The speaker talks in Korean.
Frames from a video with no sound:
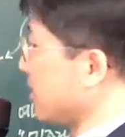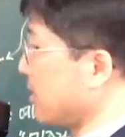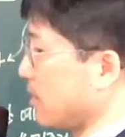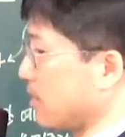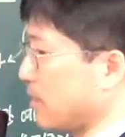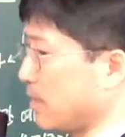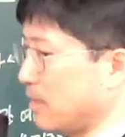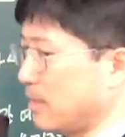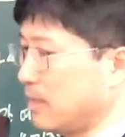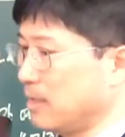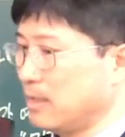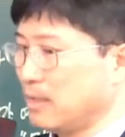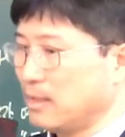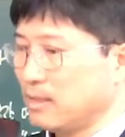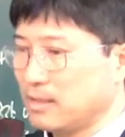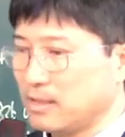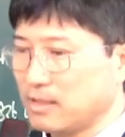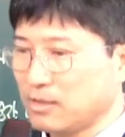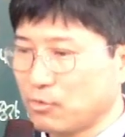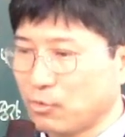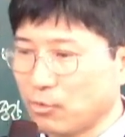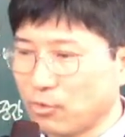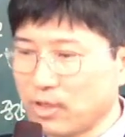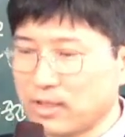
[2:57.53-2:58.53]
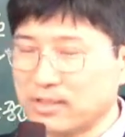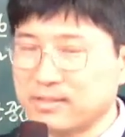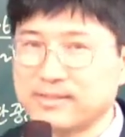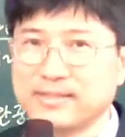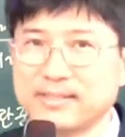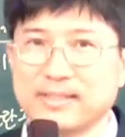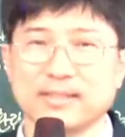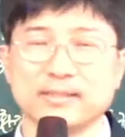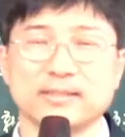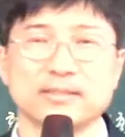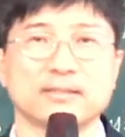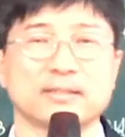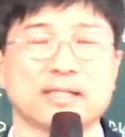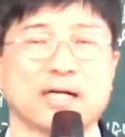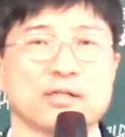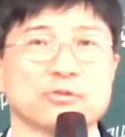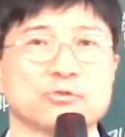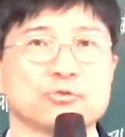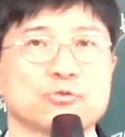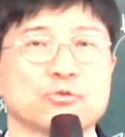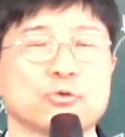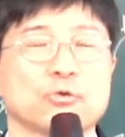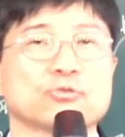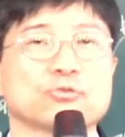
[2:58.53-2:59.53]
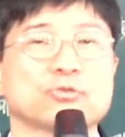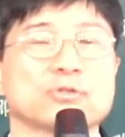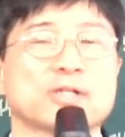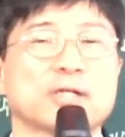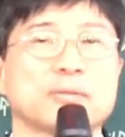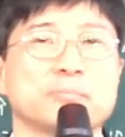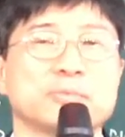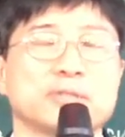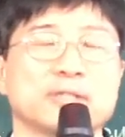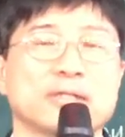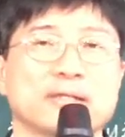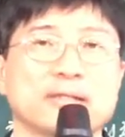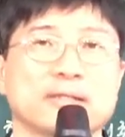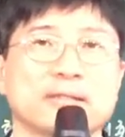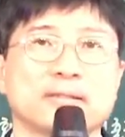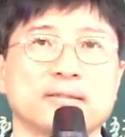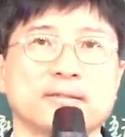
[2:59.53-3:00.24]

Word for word: 때 이 고개 전쟁은 아주 독특합니다.